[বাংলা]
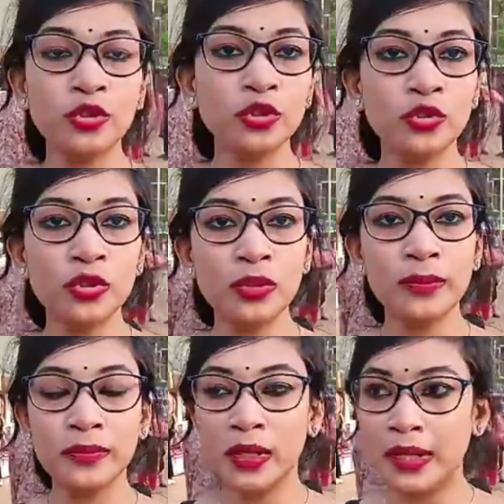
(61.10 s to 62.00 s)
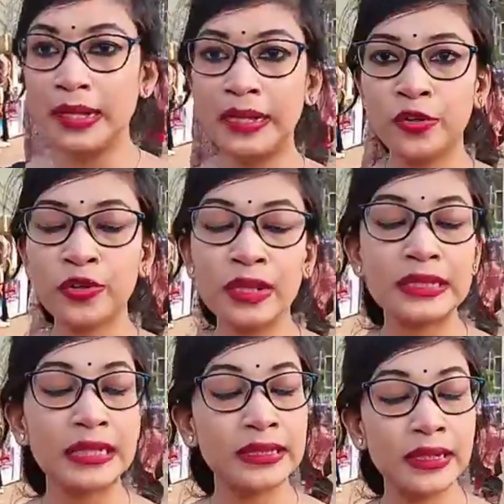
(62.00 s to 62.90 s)
নতুন লেখকরা
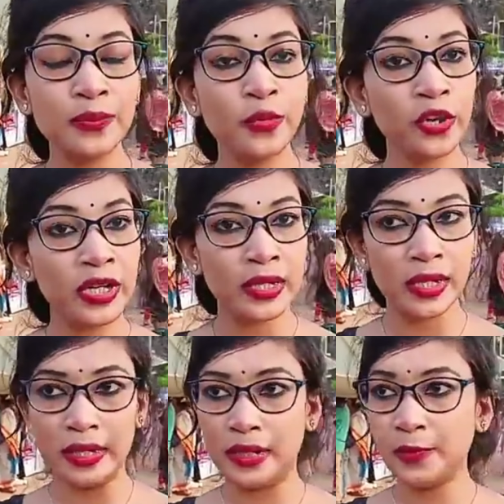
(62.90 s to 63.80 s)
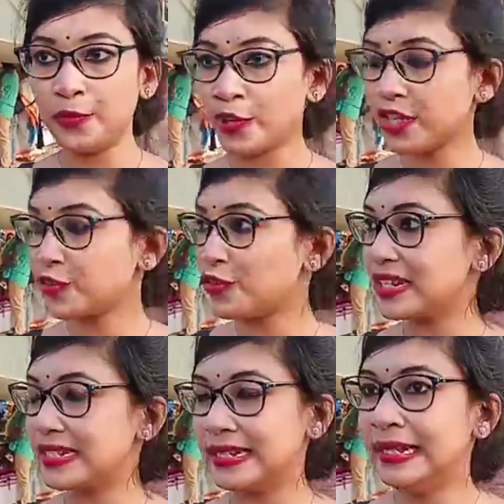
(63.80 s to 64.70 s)
তাদের বই প্রকাশ
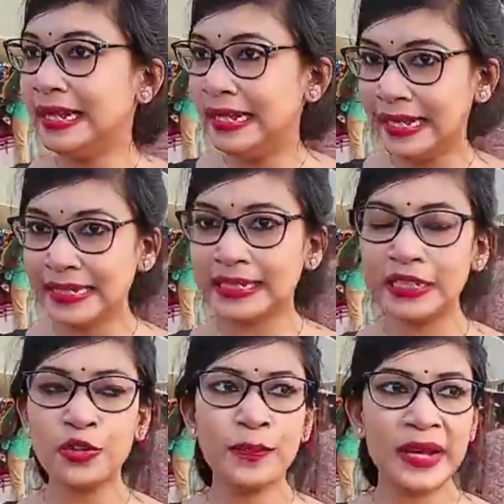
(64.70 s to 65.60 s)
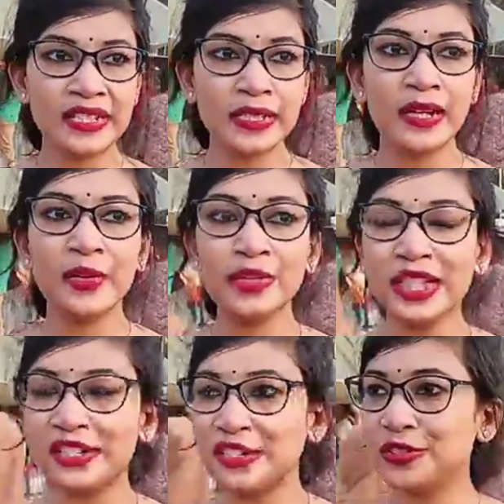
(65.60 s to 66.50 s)
করেছে এটাতেও বেশ
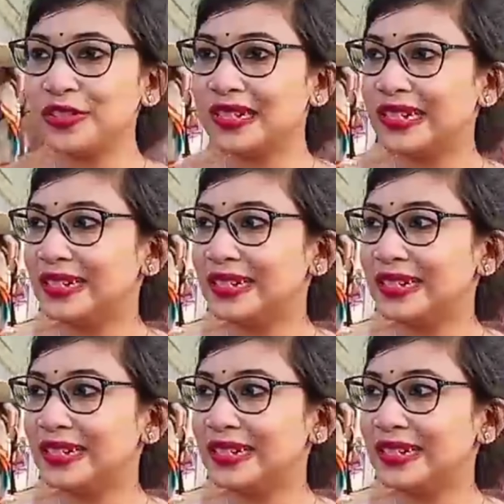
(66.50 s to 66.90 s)
উচ্ছ্বাসিত যে